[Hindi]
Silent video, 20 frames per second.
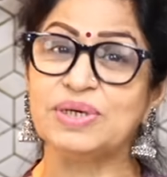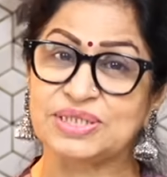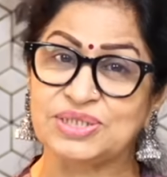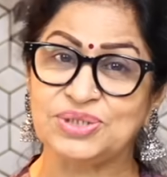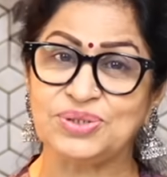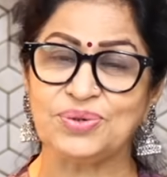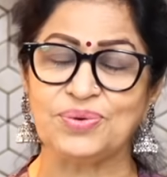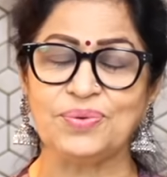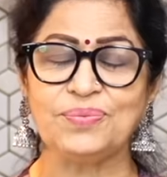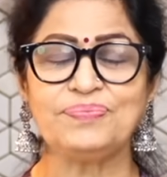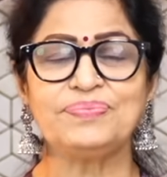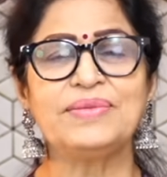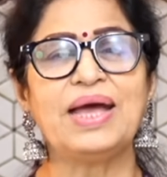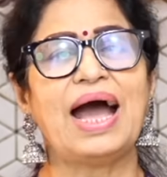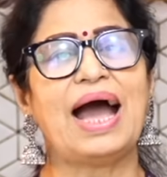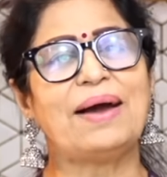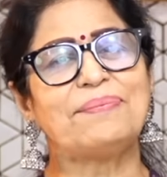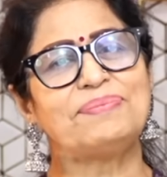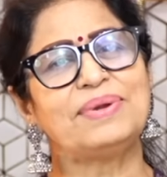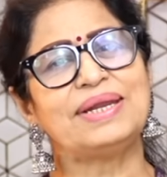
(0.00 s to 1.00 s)
बच्चों
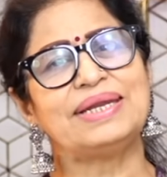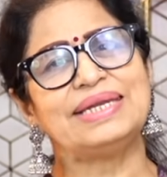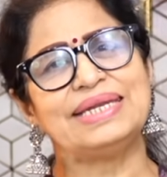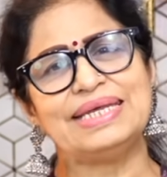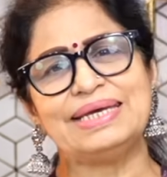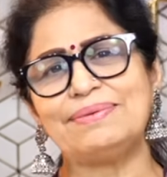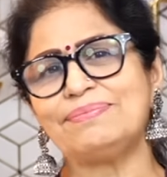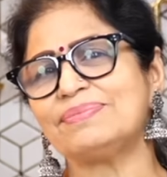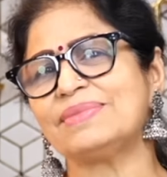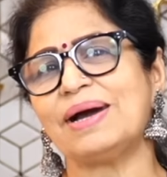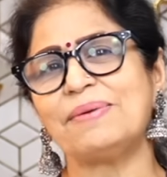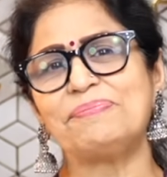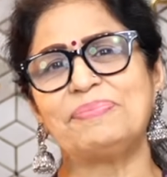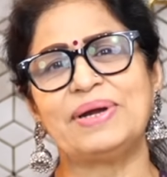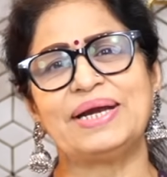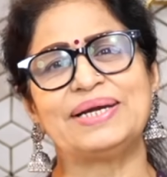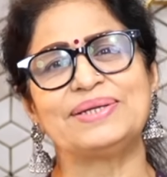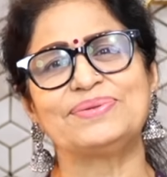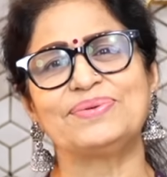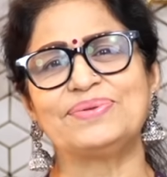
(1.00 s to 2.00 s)
आपने नीम का
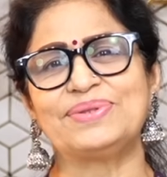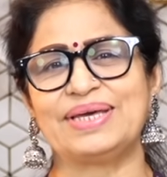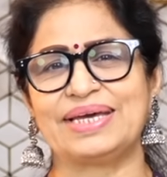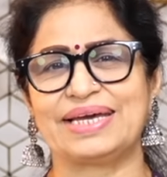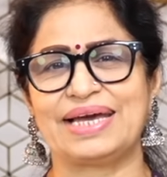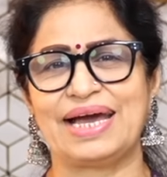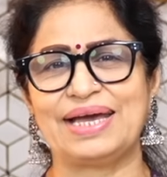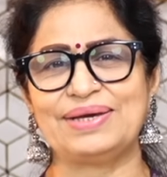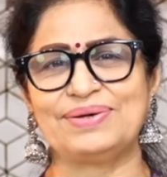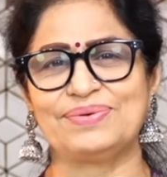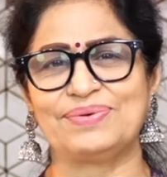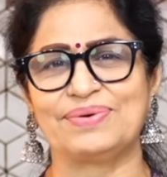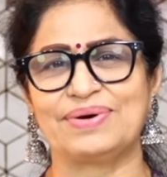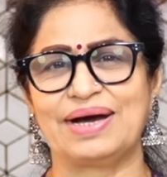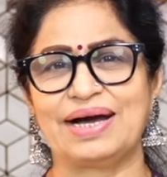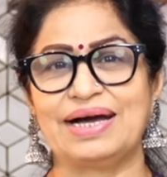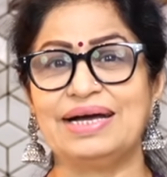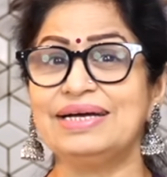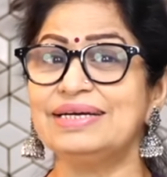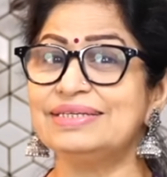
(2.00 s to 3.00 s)
पेड़ तो देखा ही
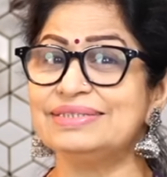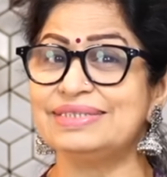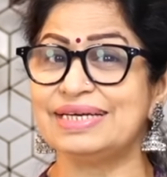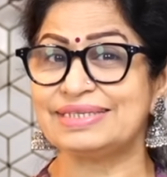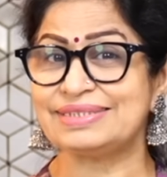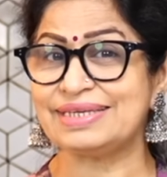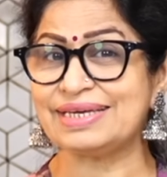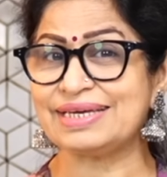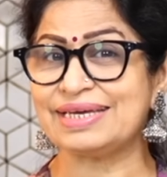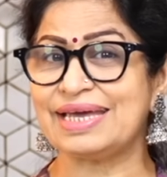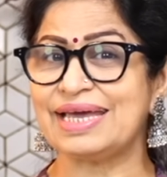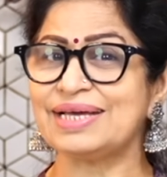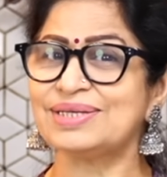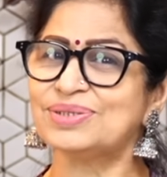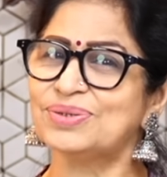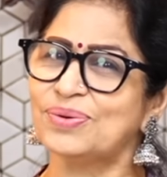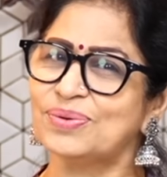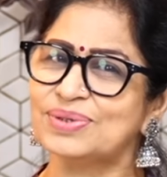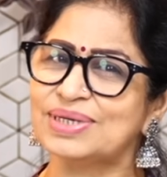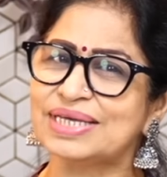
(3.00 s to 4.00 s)
होगा जैसे कि एक
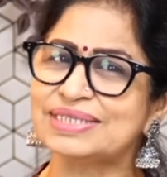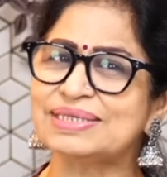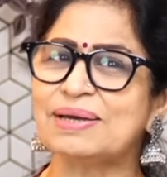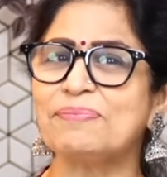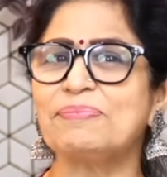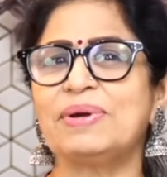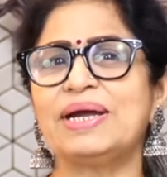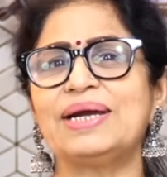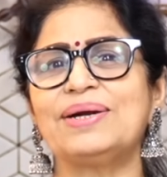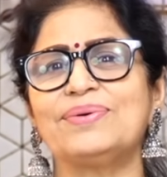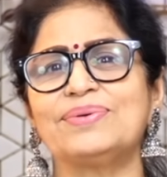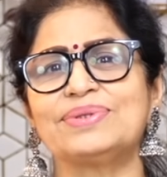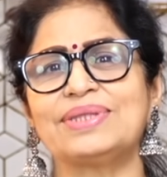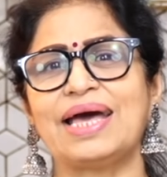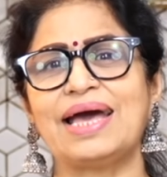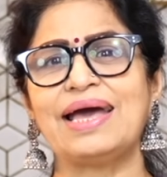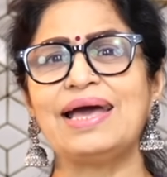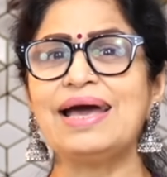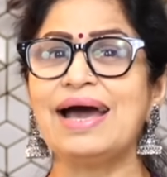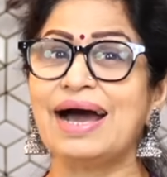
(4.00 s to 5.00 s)
छोटा सा पेड़
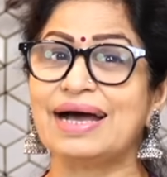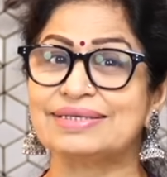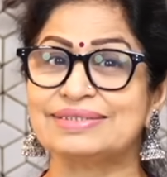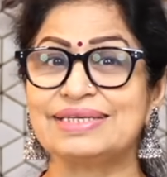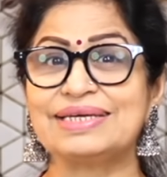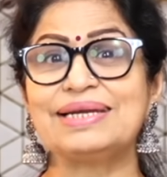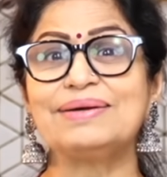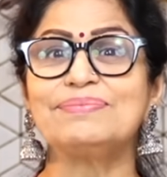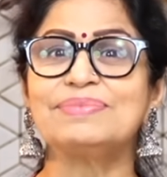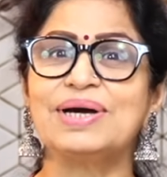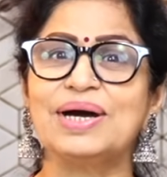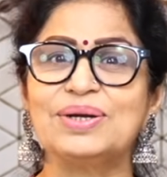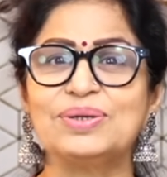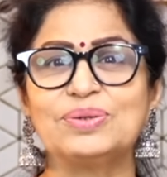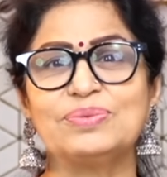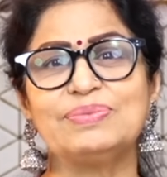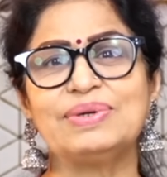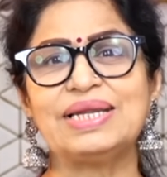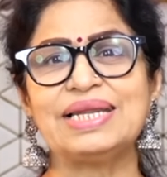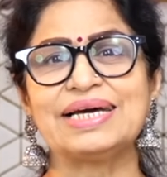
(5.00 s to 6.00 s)
होता है अक्सर हम
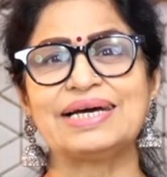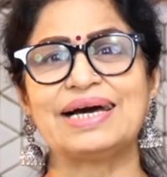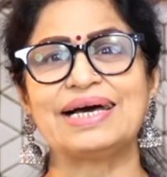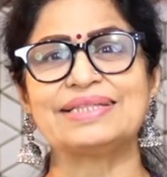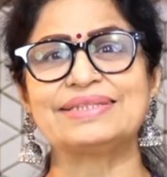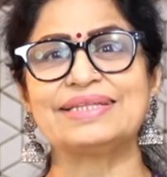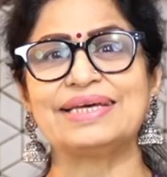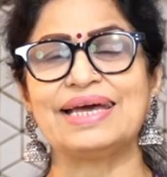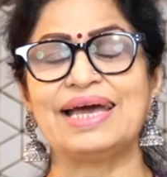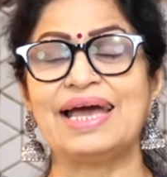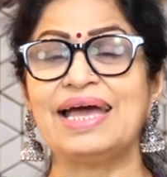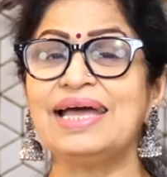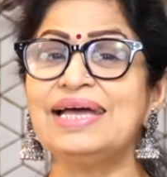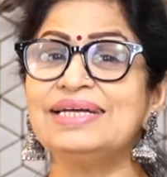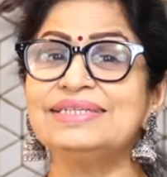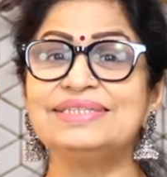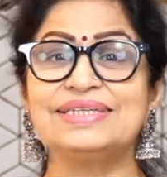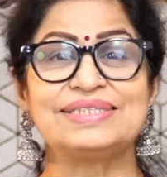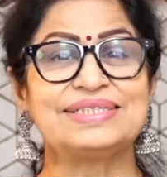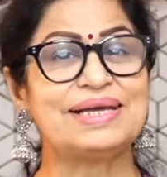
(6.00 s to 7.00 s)
घरों में लगाते हैं
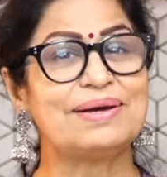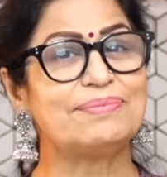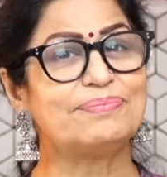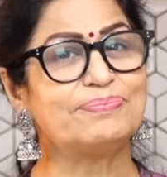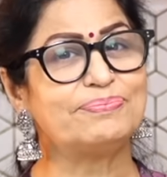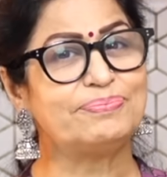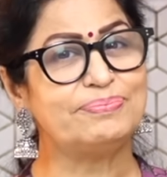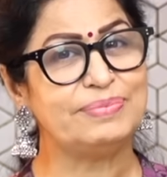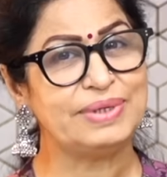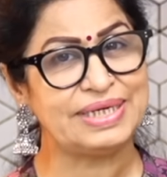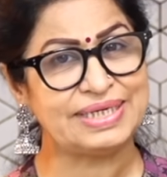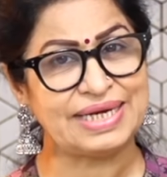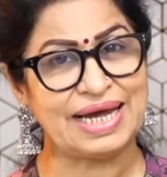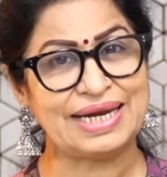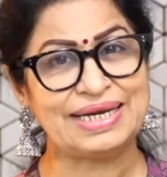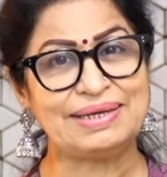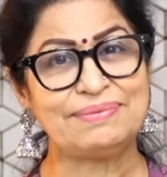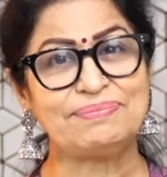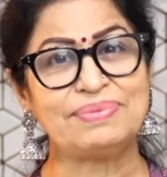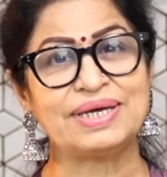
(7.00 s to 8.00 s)
जिसे हम मीठा
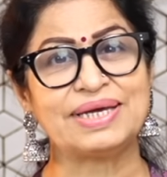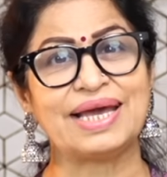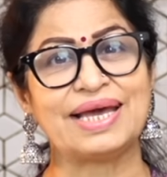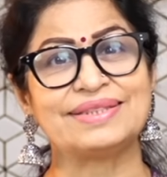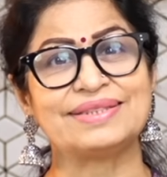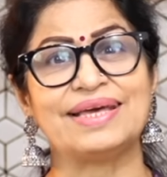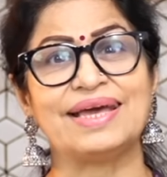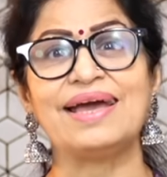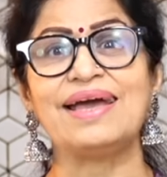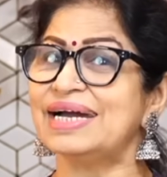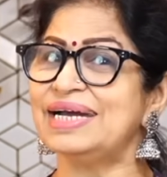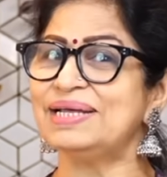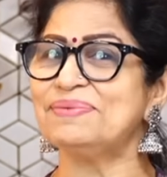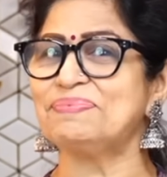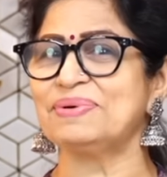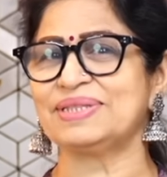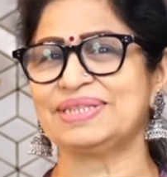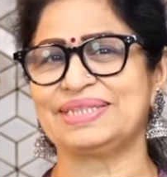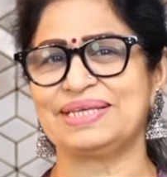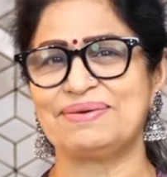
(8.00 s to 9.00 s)
नीम भी कहते हैं कड़ी
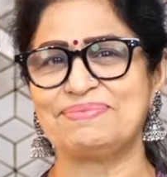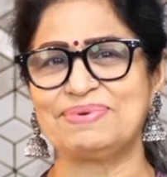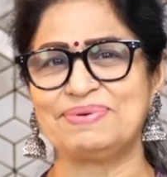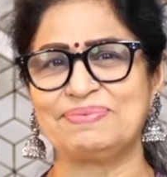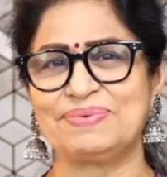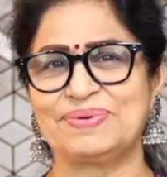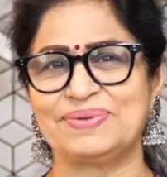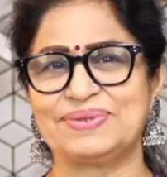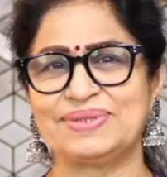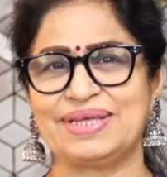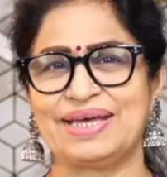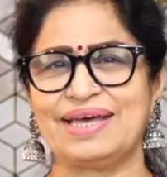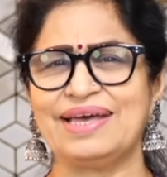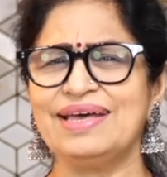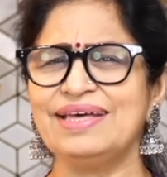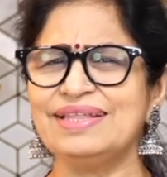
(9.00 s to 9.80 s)
पत्ते भी बोलते हैं